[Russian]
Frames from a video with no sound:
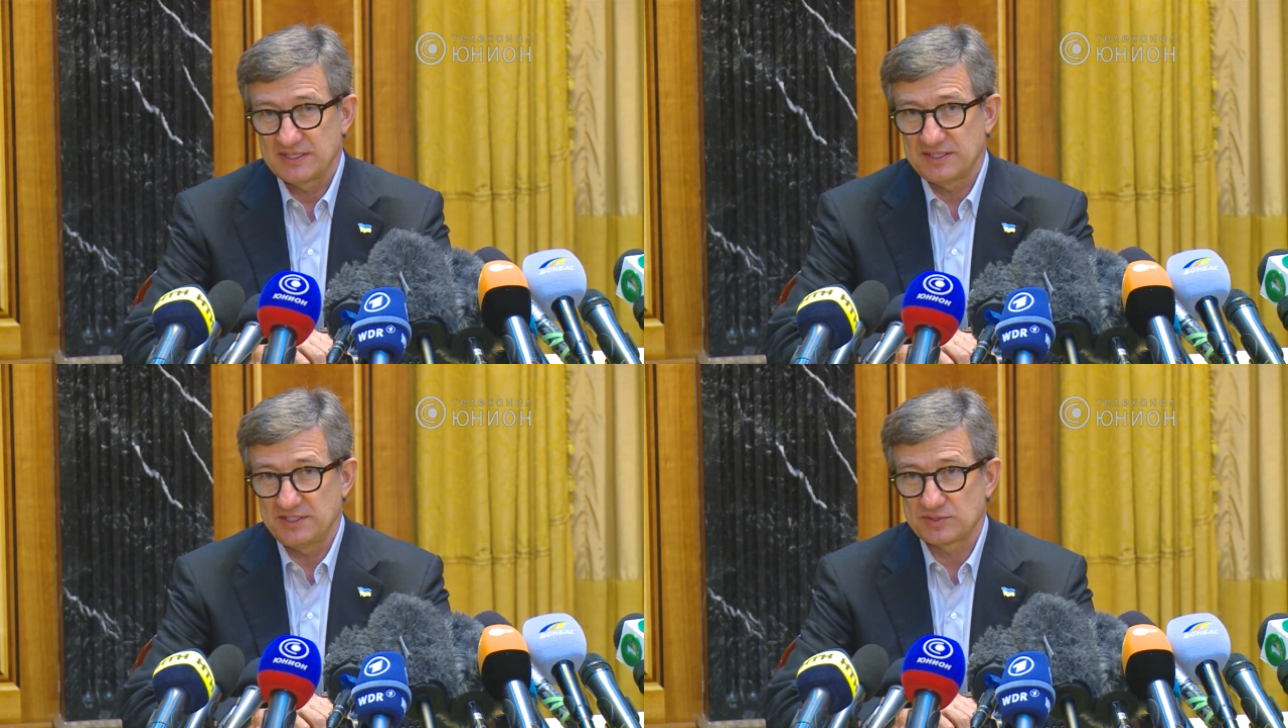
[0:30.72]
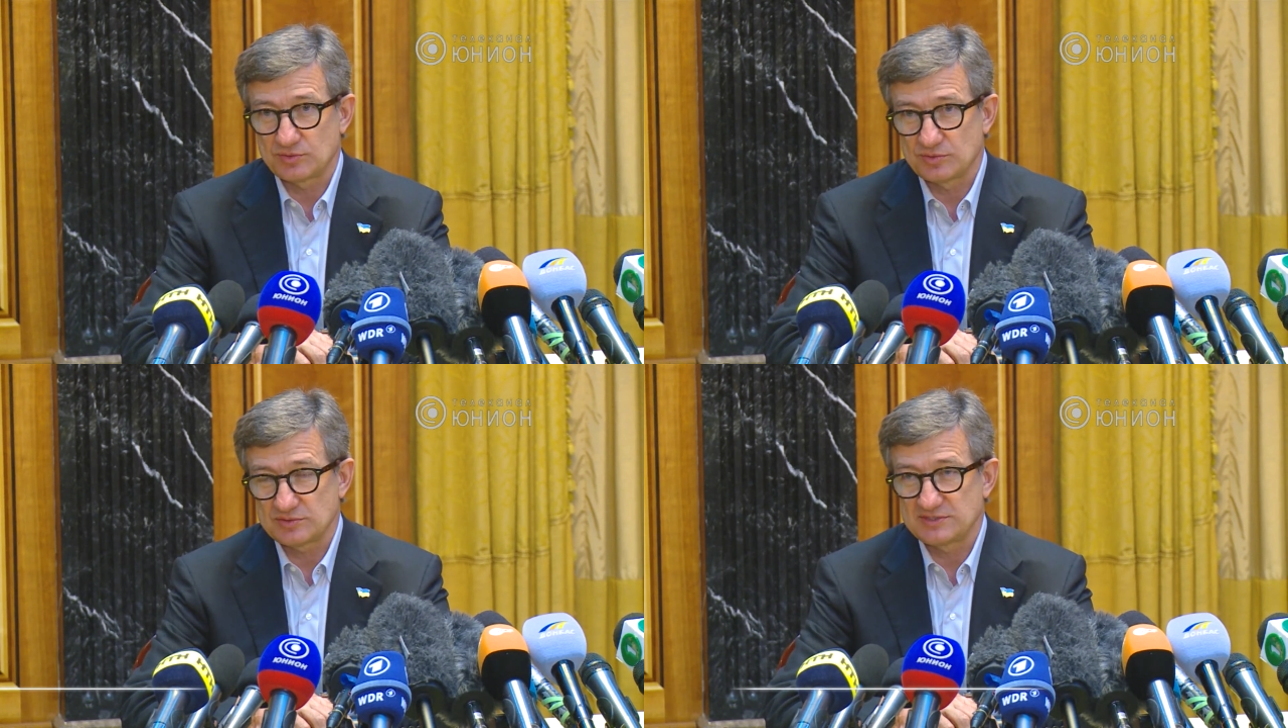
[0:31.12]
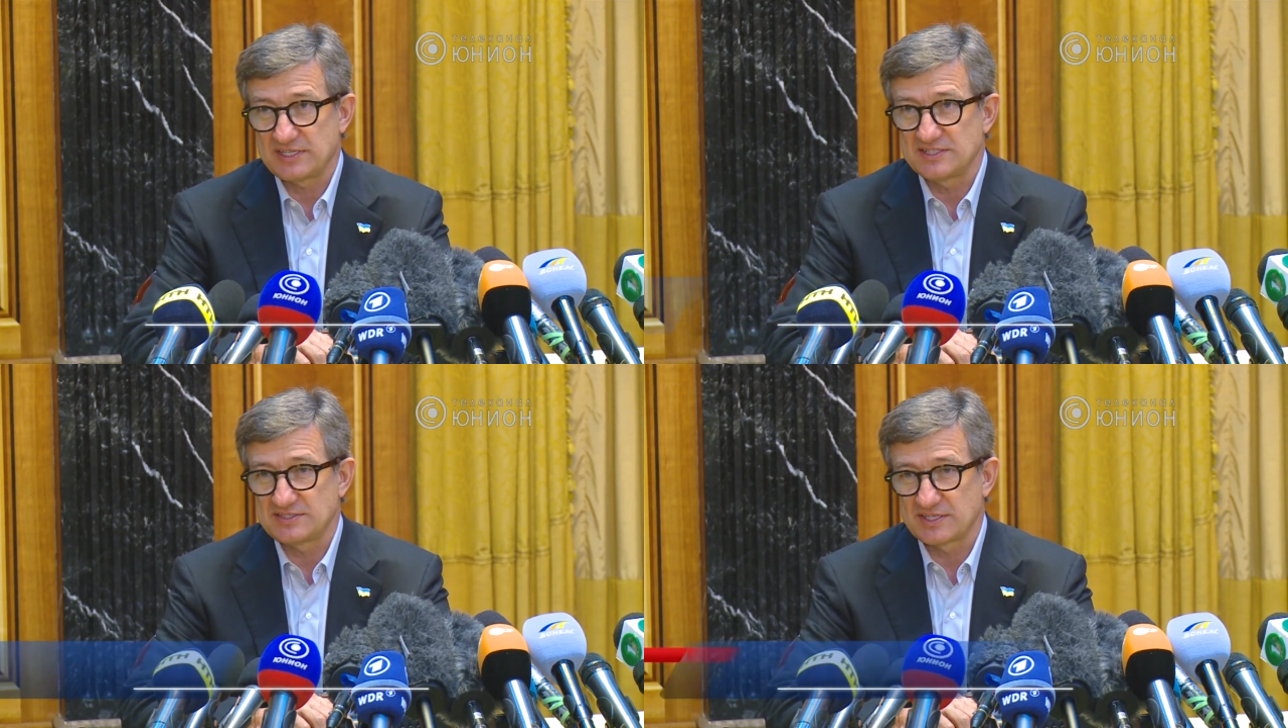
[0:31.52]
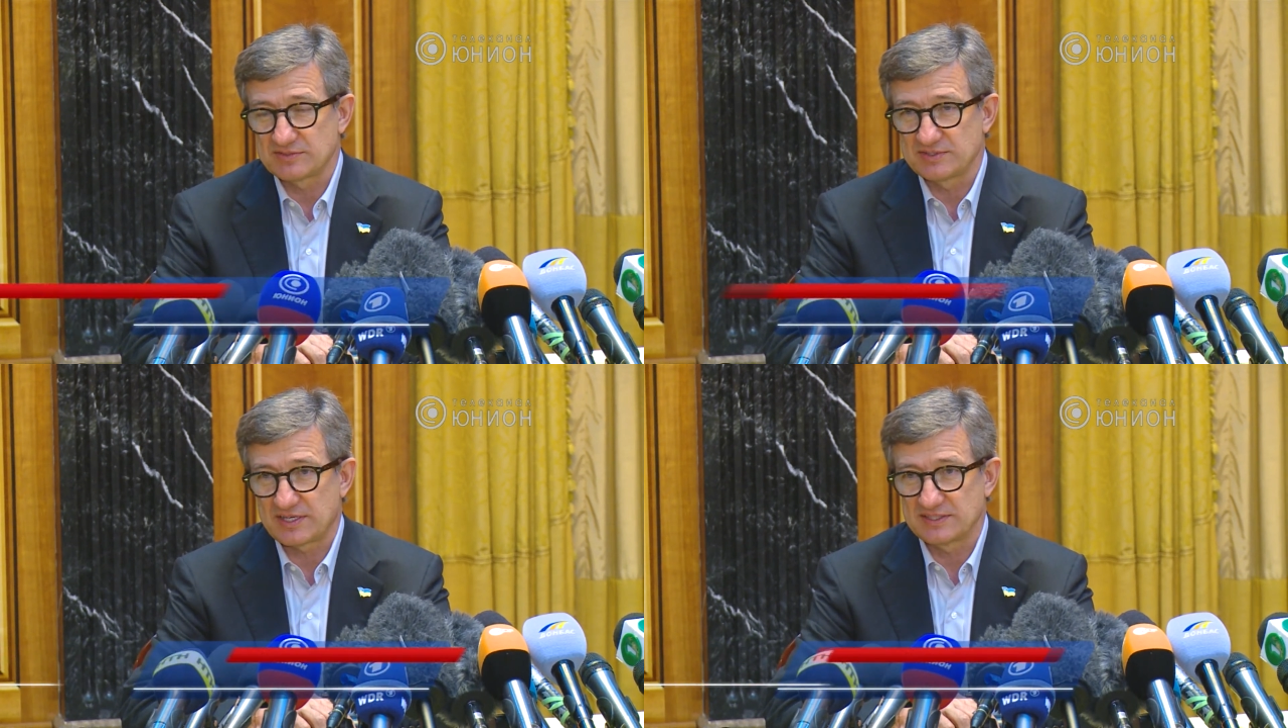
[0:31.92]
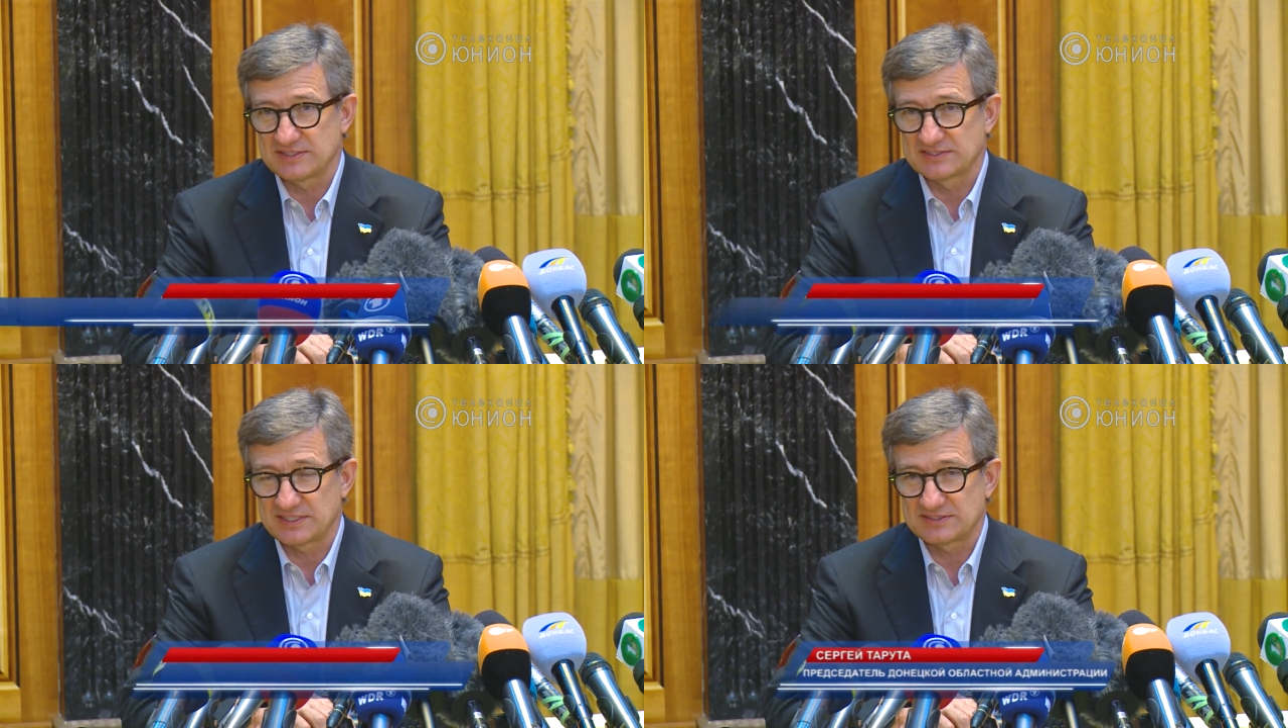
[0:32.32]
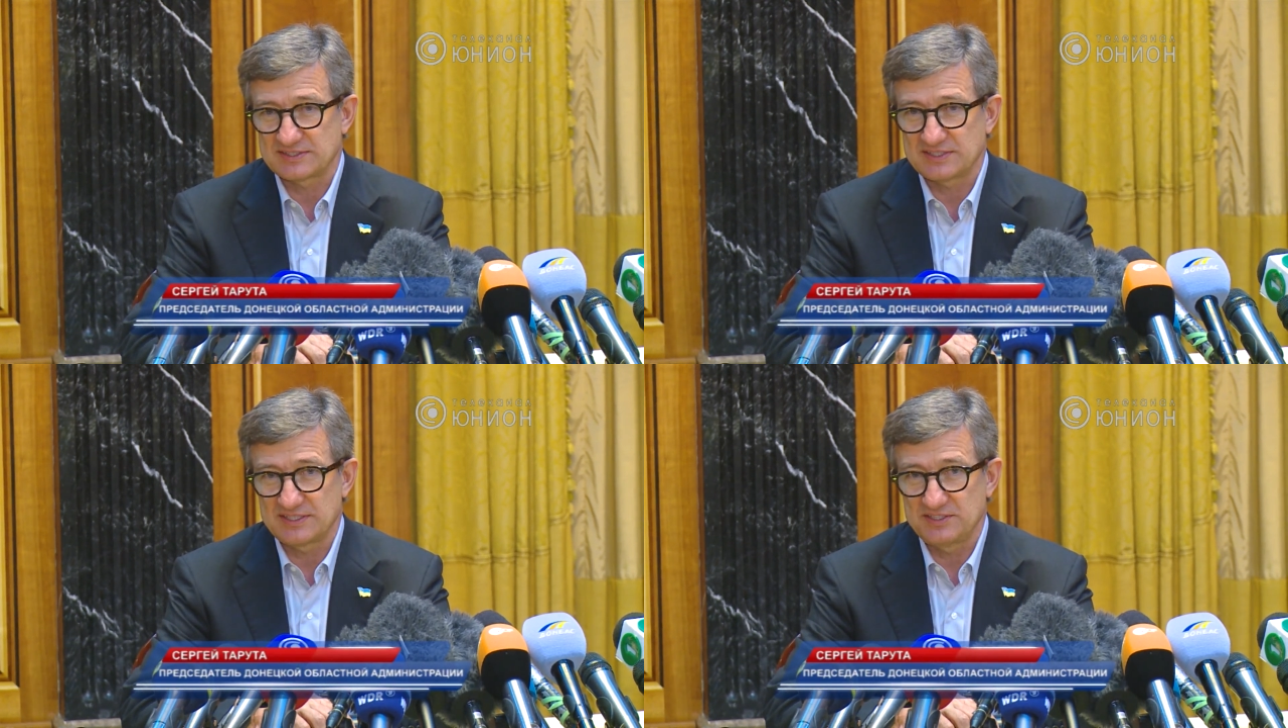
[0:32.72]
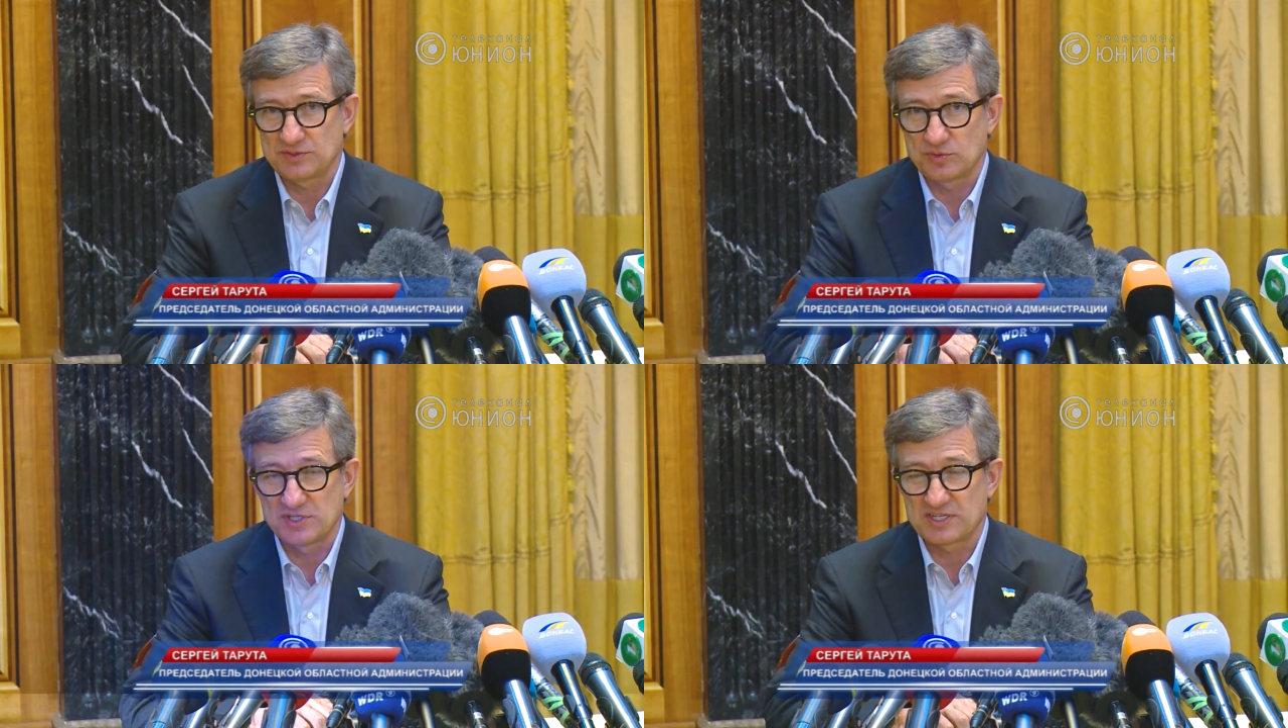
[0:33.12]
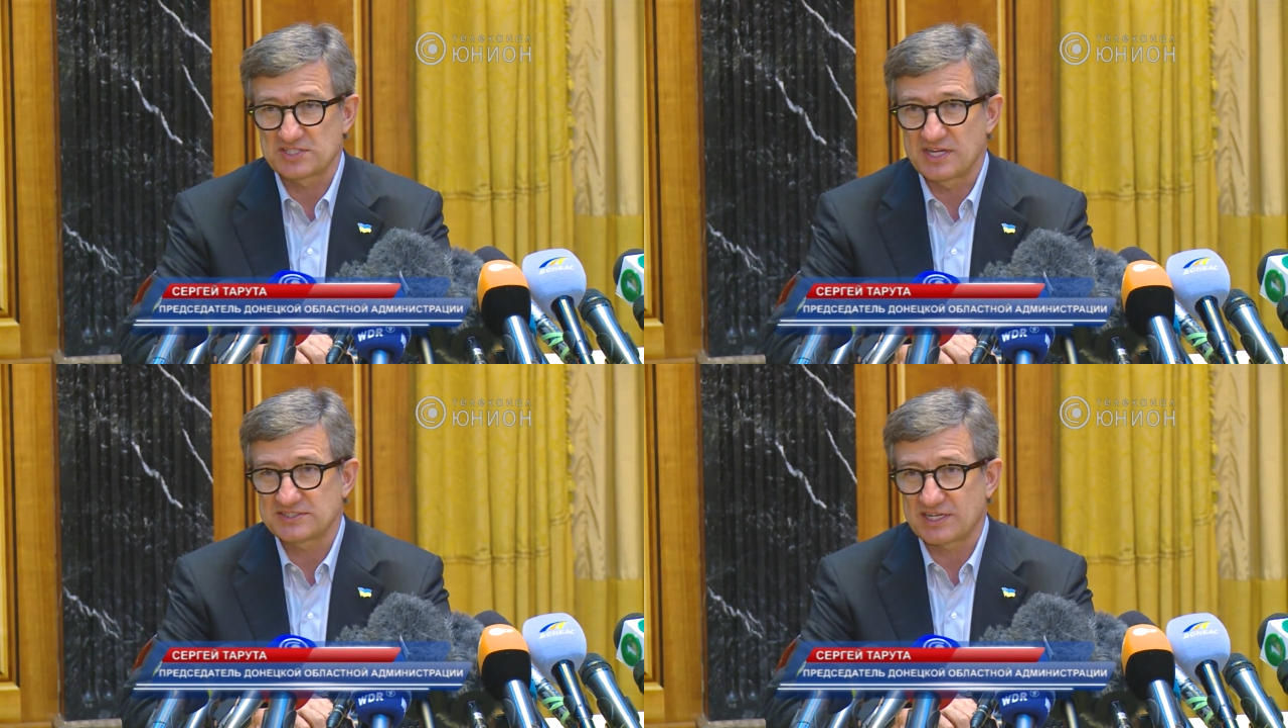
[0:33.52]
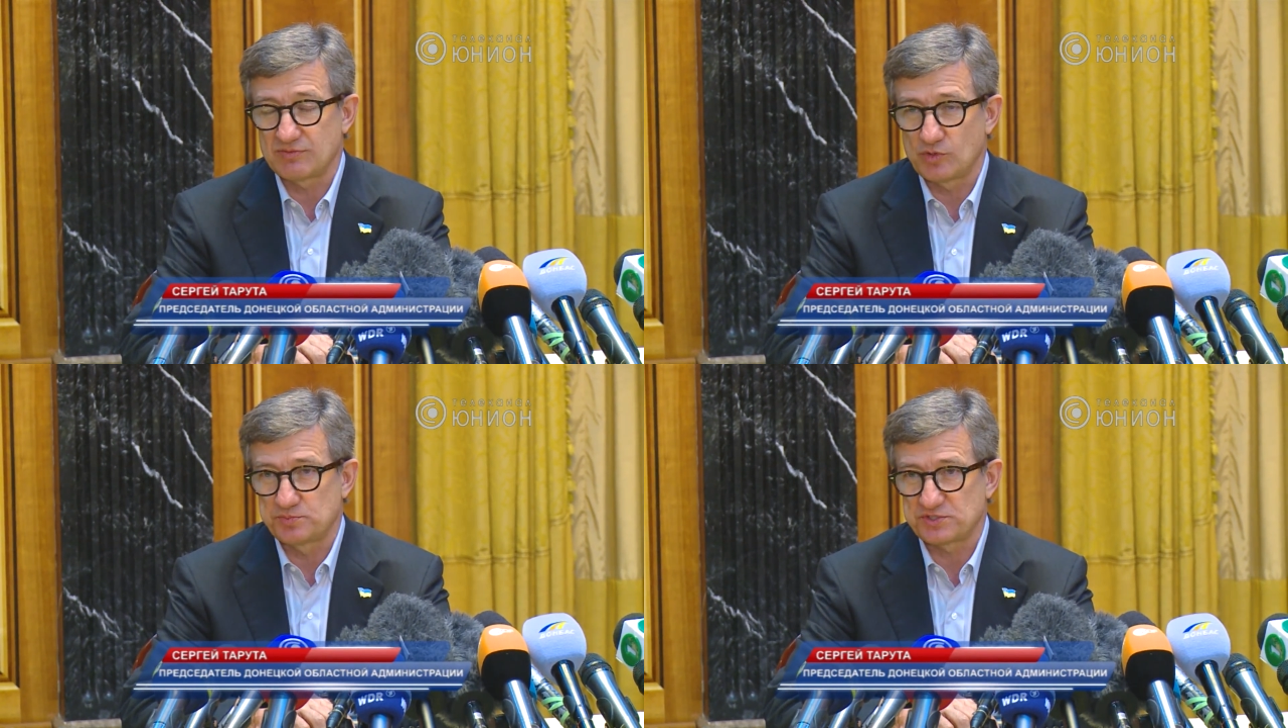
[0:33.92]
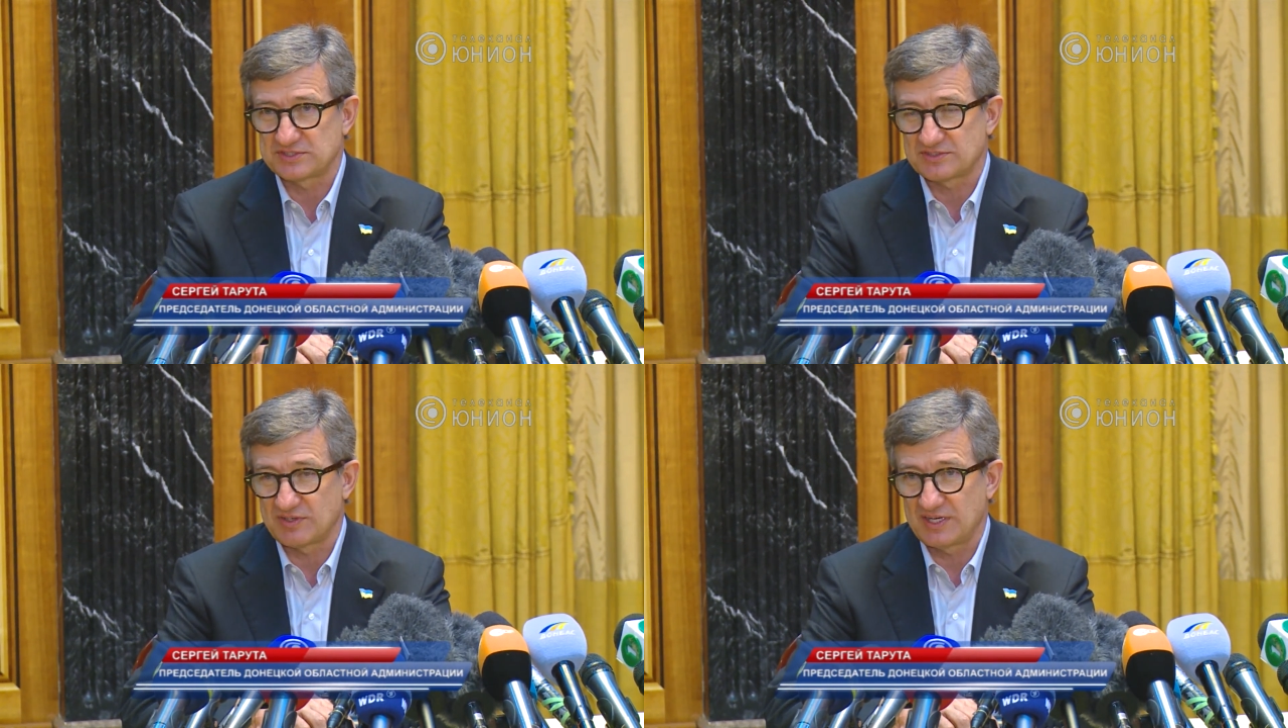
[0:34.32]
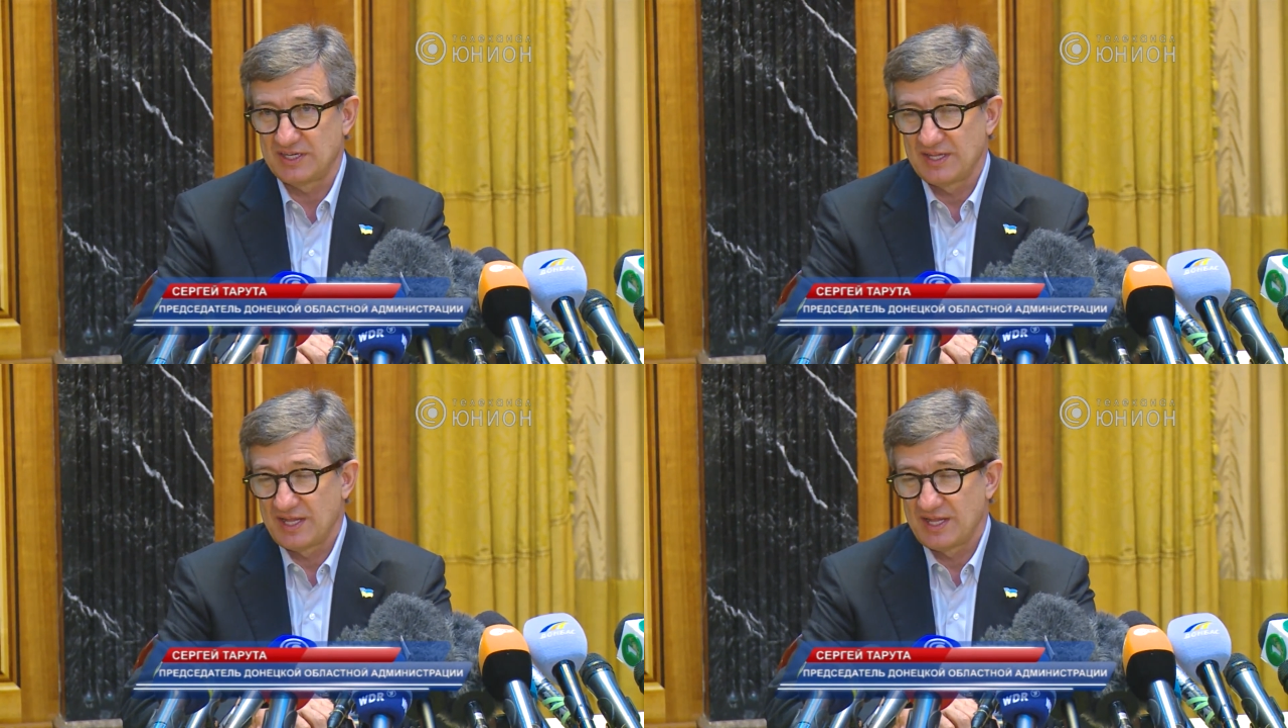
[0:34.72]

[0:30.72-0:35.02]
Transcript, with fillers: нету зарегистрированной организации, нету ни гражданского общества,